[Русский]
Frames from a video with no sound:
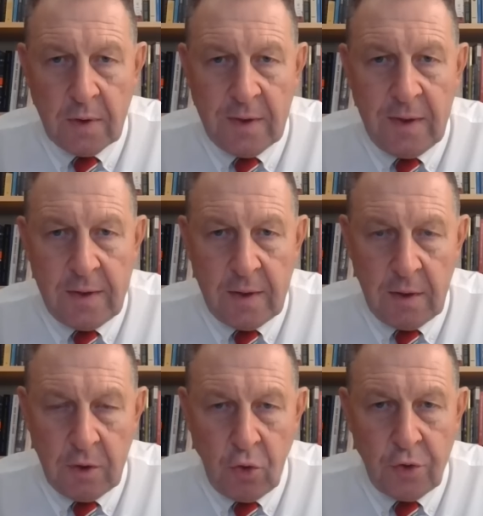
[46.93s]

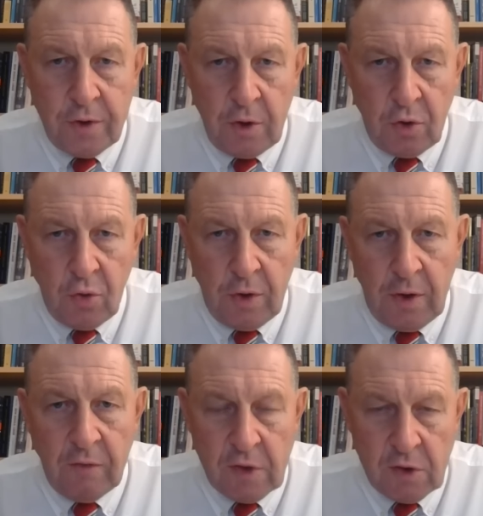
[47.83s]
долетела до территории
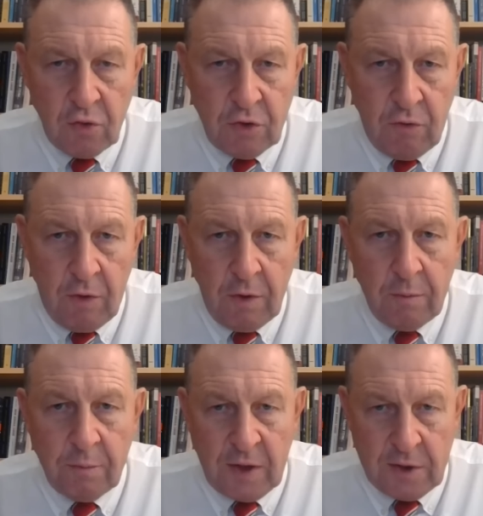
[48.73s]
или воздушного
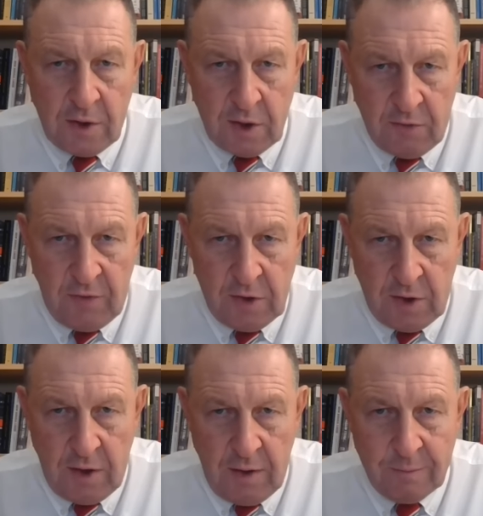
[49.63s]
пространства
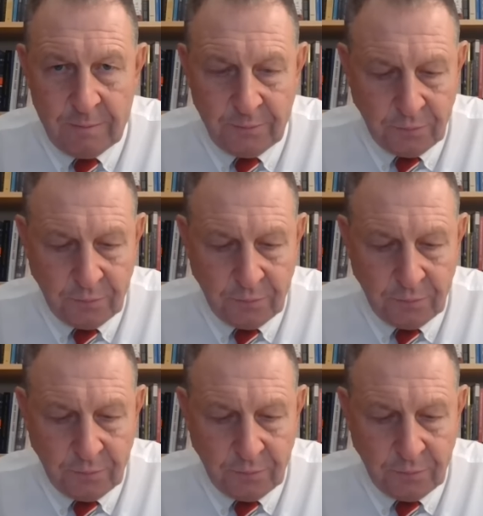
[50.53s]
Израиля.